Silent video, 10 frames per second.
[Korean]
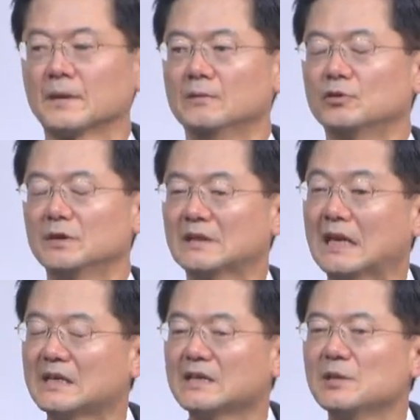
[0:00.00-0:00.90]
우리는
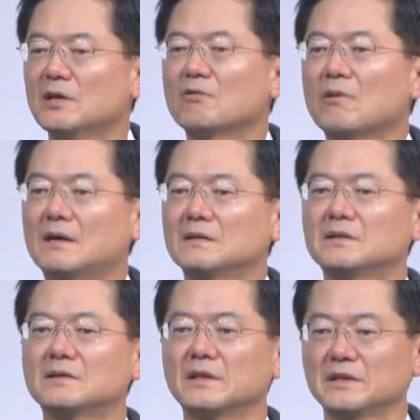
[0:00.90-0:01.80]
하나님의 영광을
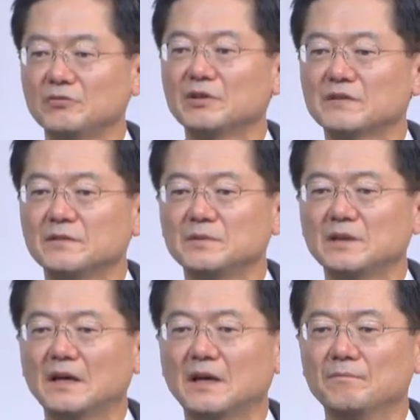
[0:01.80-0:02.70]
드러내기
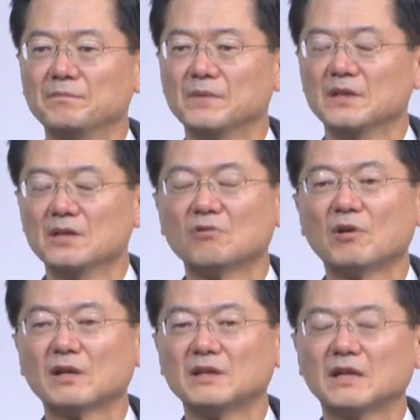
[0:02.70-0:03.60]
위해서입니다.
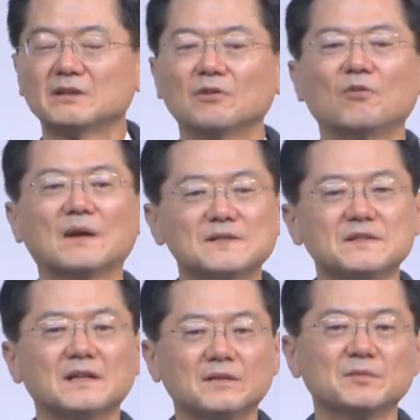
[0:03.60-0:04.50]
영광이란
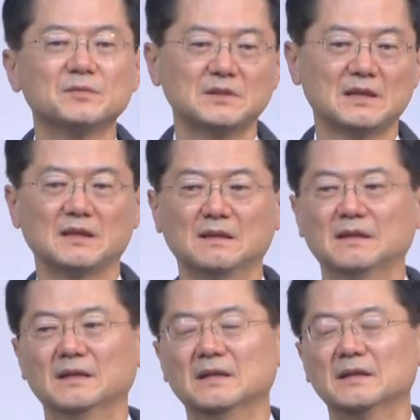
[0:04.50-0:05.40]
완전함입니다.
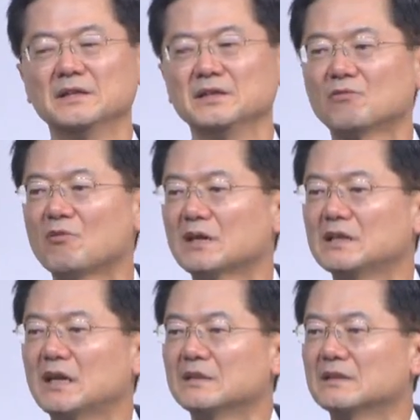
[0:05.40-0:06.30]

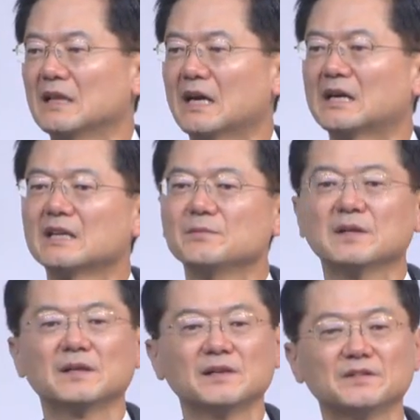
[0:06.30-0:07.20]
영광이란
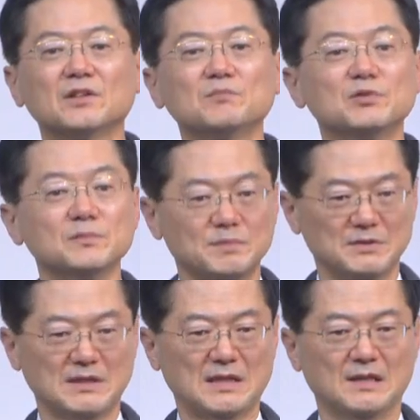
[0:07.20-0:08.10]
하나님의
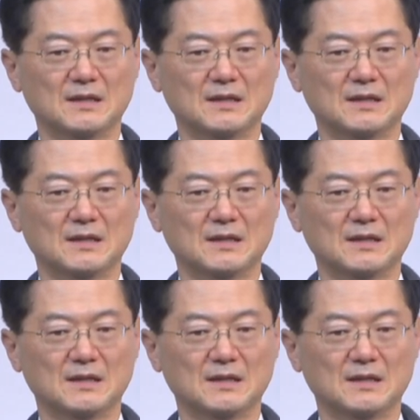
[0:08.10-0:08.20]
성품입니다.